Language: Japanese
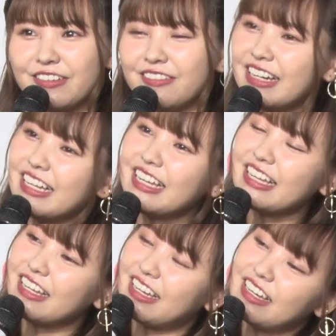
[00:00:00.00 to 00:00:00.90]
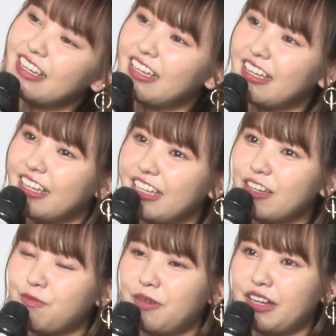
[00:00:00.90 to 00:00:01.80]
わあ
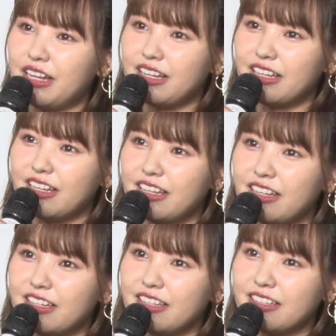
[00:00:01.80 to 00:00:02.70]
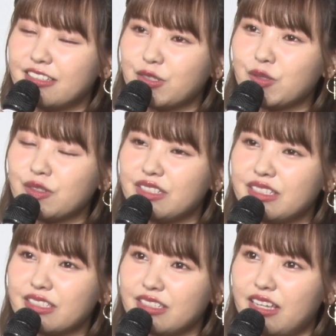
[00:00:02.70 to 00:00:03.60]
やっぱそうで
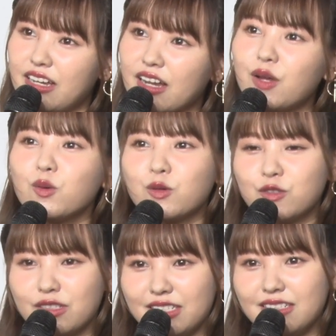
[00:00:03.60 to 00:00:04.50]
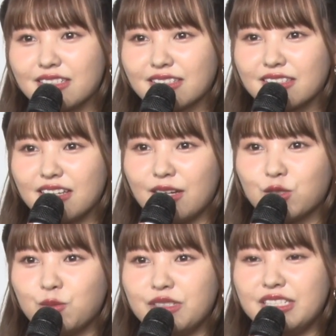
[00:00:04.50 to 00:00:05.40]
すね韓国に
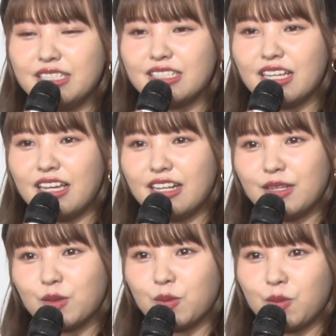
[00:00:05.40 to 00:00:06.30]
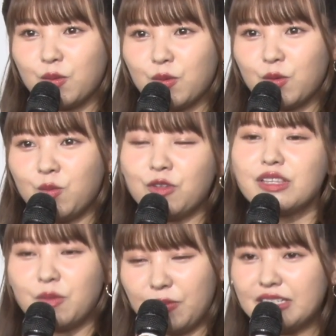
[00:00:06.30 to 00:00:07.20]
遊びに行きたいなと思っ
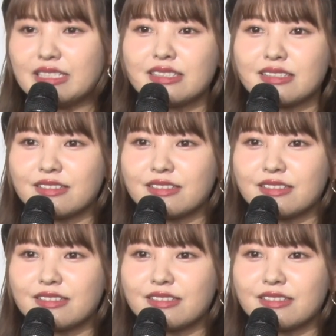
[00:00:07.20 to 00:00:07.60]
てます